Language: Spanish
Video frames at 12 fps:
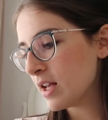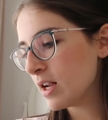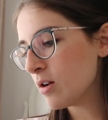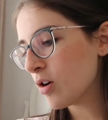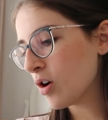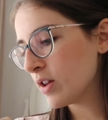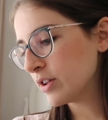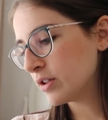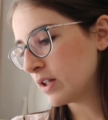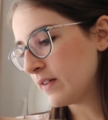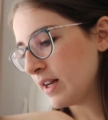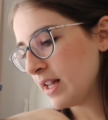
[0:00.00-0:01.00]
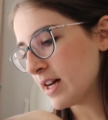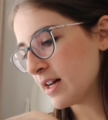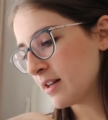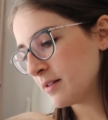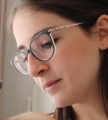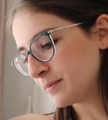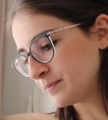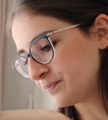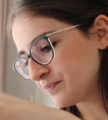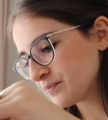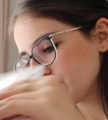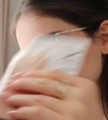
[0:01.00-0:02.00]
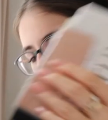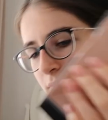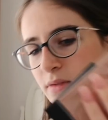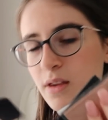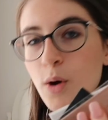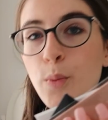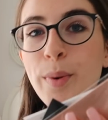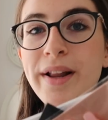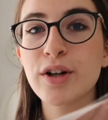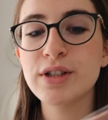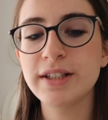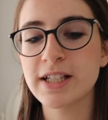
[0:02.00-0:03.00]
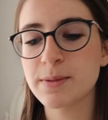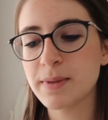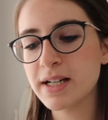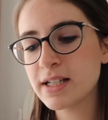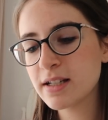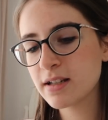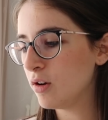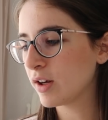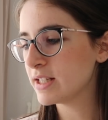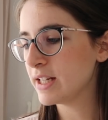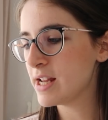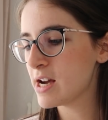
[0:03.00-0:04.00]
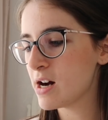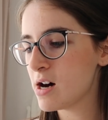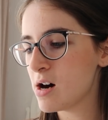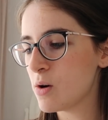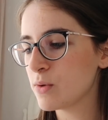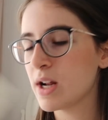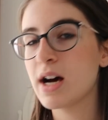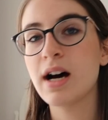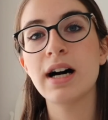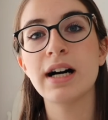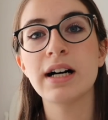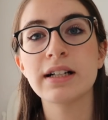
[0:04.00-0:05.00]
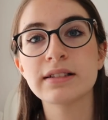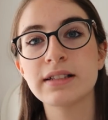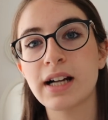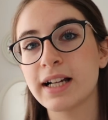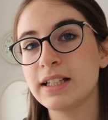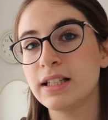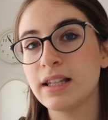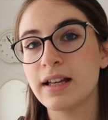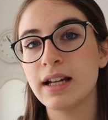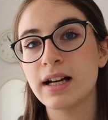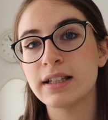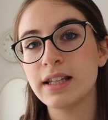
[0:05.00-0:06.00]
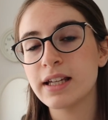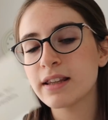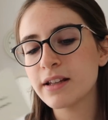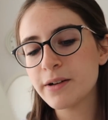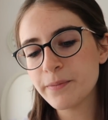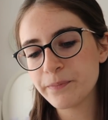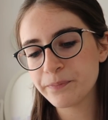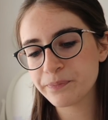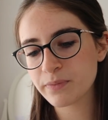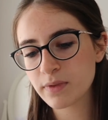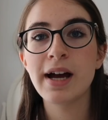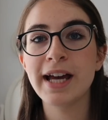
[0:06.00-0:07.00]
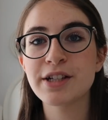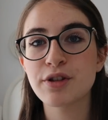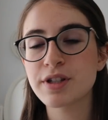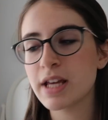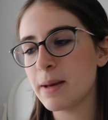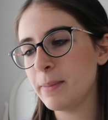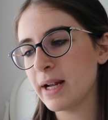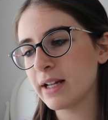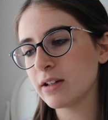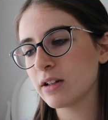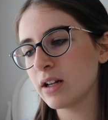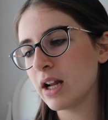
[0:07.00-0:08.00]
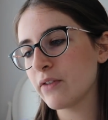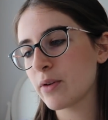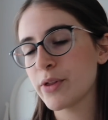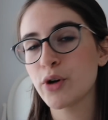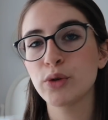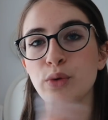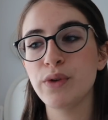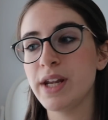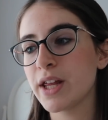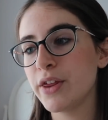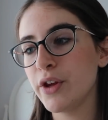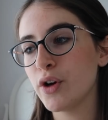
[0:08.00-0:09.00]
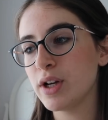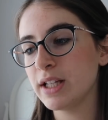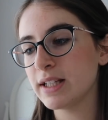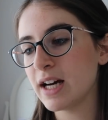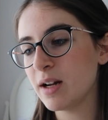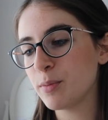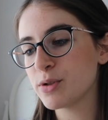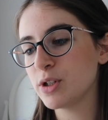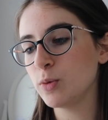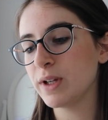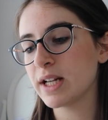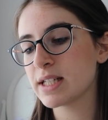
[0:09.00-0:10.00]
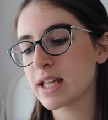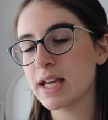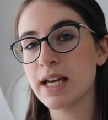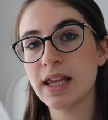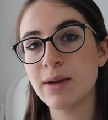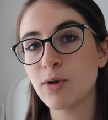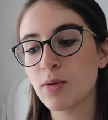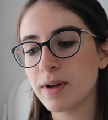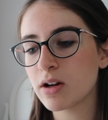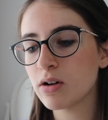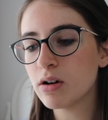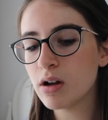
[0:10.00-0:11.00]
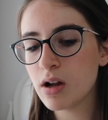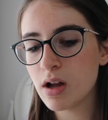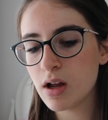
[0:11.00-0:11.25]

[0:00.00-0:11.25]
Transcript: Y luego dentro te venían un par de cositas más, lo que sería una tarjetita de la tienda. Esto es en plan la información con tu dirección y tal, por si tuvieras que devolverlo.